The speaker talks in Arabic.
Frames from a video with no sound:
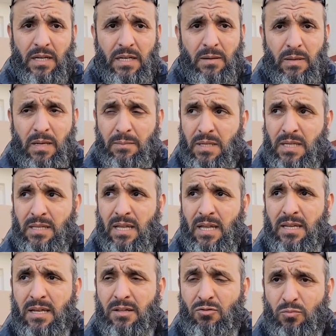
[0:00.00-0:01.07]
بلا
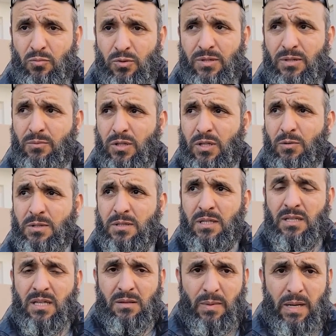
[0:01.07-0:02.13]
ابتدائيات
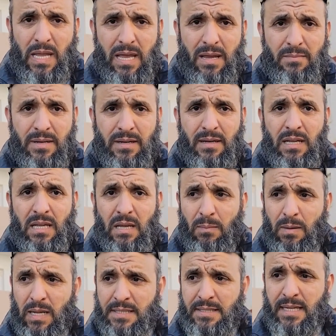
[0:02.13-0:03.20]
ومتوسطات بلا امن
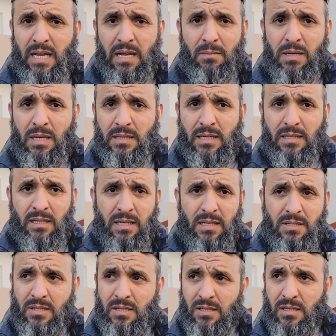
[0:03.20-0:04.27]
بلا صحه بلا
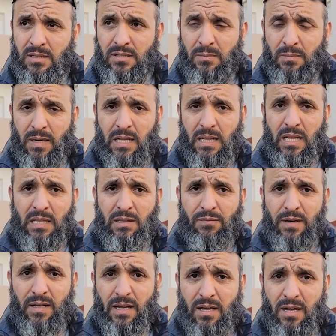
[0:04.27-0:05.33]
تغطيه شبكه
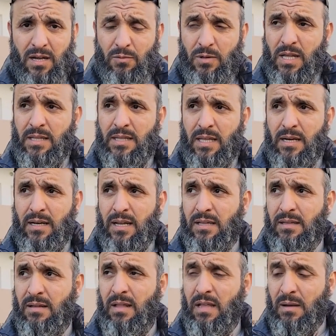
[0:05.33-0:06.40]
الهاتف النقال
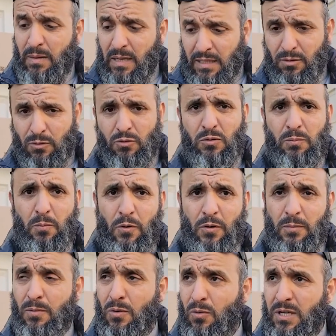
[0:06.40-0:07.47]
والانترنت بلا
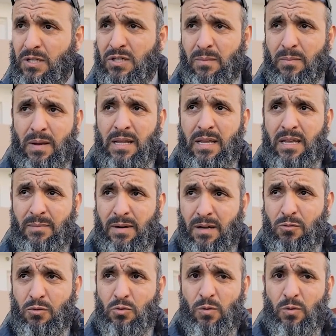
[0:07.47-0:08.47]
ترونسبور موقع جبلي كما راكم